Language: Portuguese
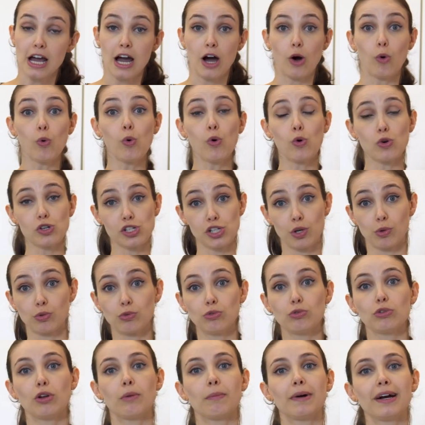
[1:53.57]
O colchão
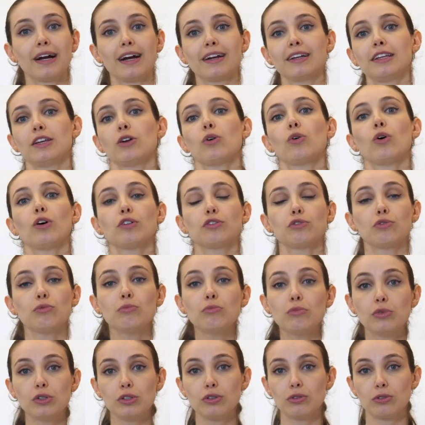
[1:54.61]
duro é uma carne que eu gosto
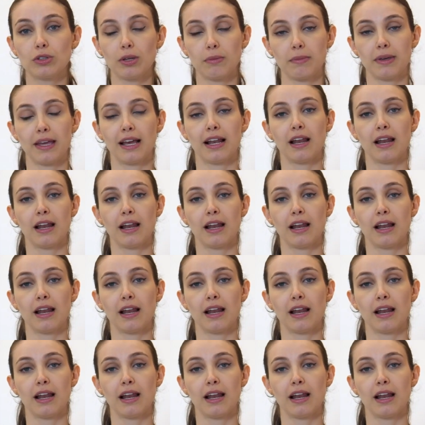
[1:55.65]
muito também,